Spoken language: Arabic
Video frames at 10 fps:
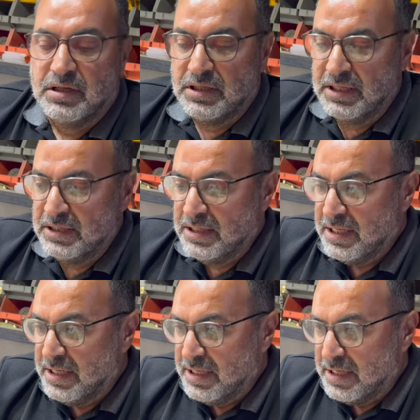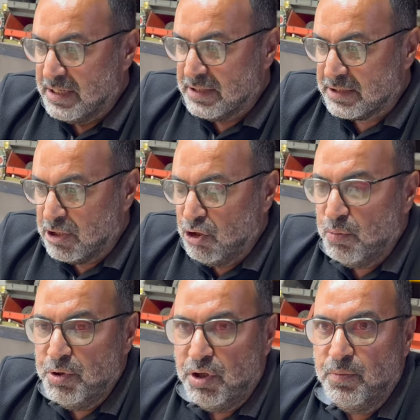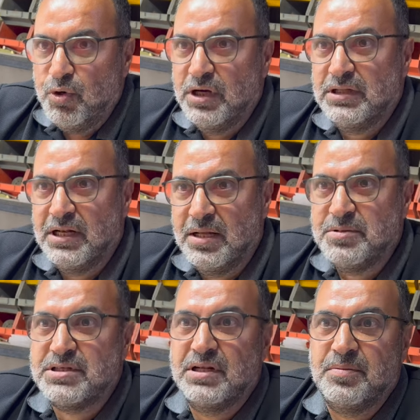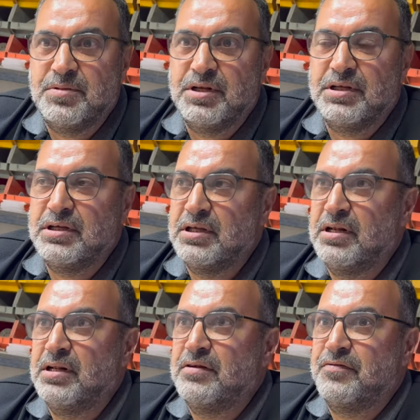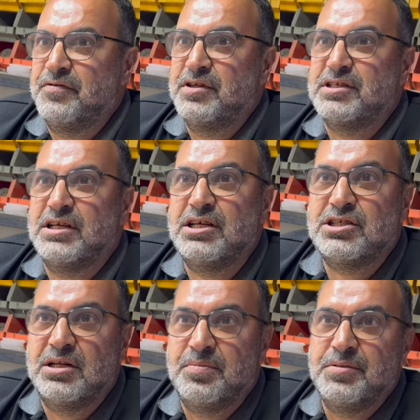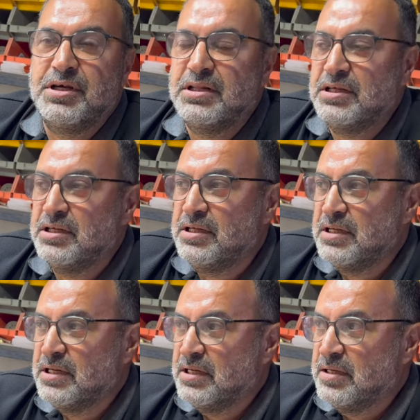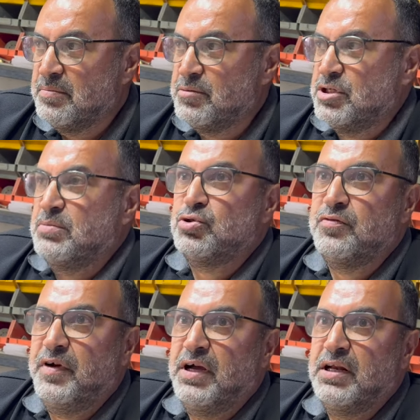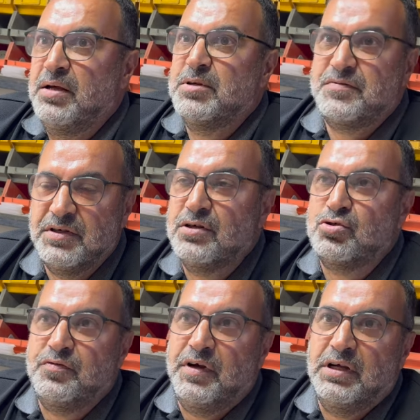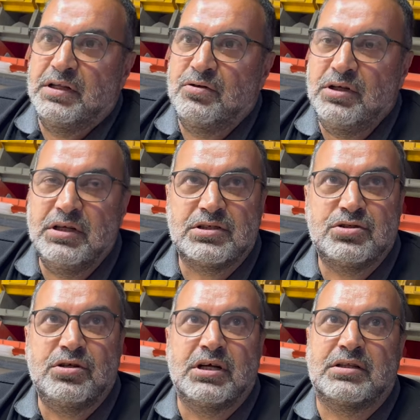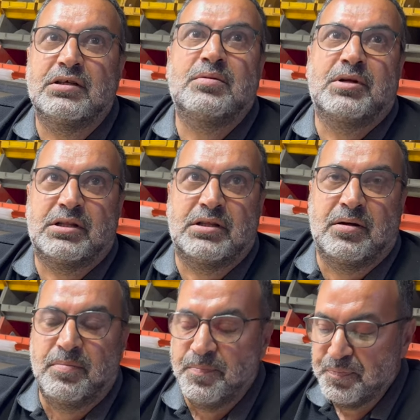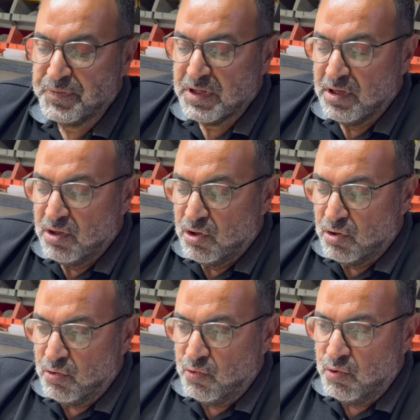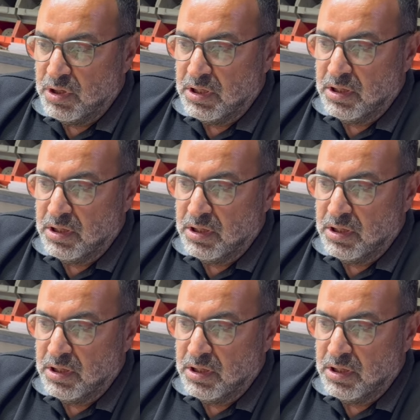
يعني كلهم بحبوا هيدي اللمسه اللبنانيه الفينيساج اللبناني مش عم نشوف حالنا بس فينا نشوف حالنا نحن شغلنا كثير مرتب و